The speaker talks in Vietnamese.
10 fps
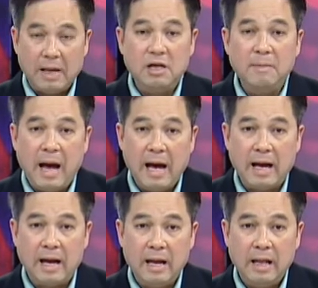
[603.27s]
thứ ba
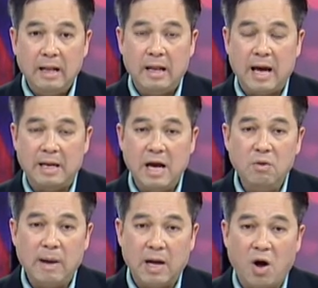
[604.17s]
là nếu
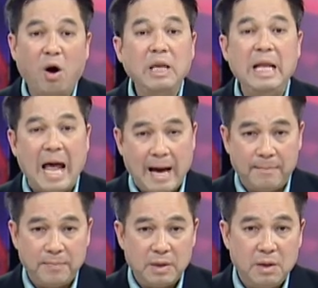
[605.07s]
bà có đi làm
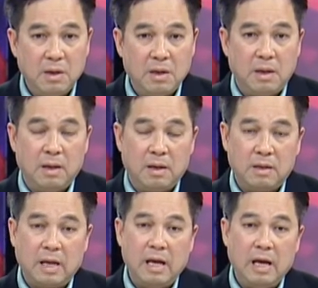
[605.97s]

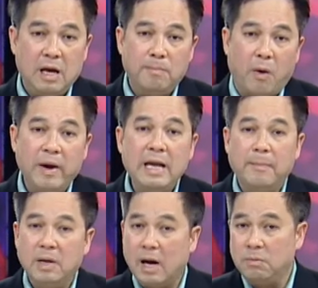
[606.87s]
thì mỗi
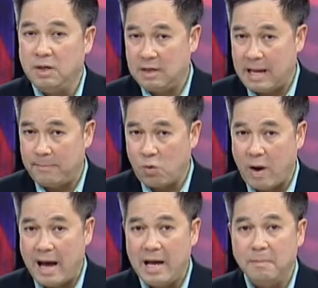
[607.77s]
năm không được làm
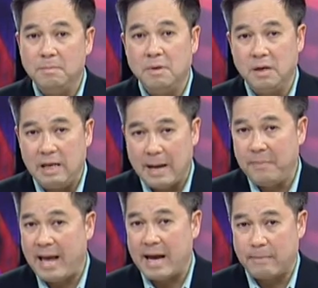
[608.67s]
quá
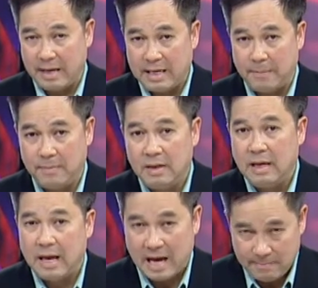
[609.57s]

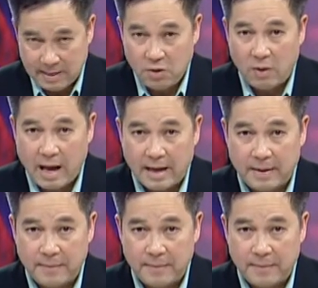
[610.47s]
15.720 đô la.